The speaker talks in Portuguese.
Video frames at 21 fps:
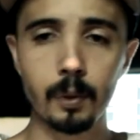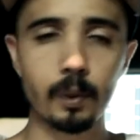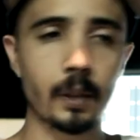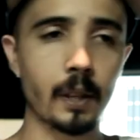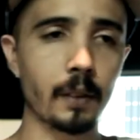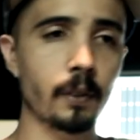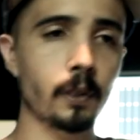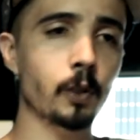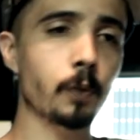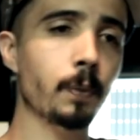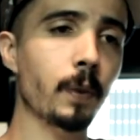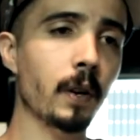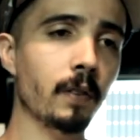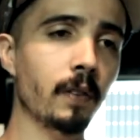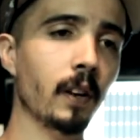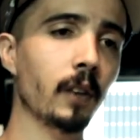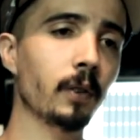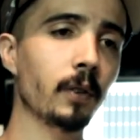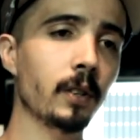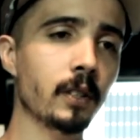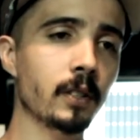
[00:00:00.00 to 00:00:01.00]
eu estava
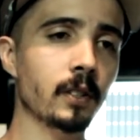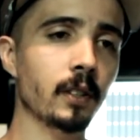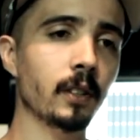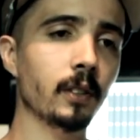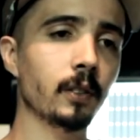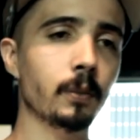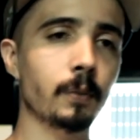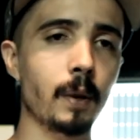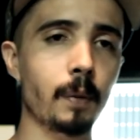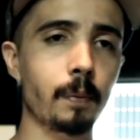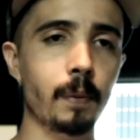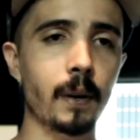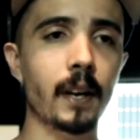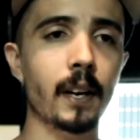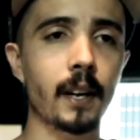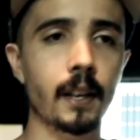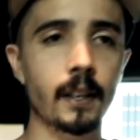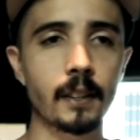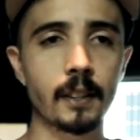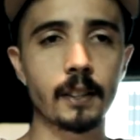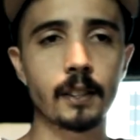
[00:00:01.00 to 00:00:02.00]
supervalorizando uma
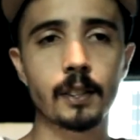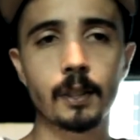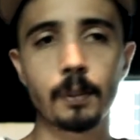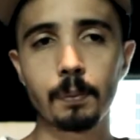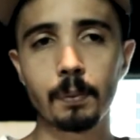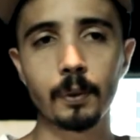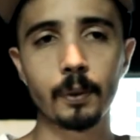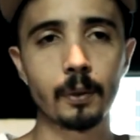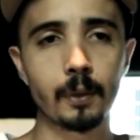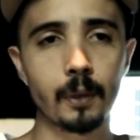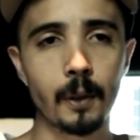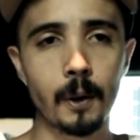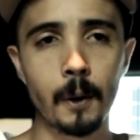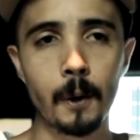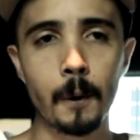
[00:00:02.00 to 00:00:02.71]
parada que, tipo,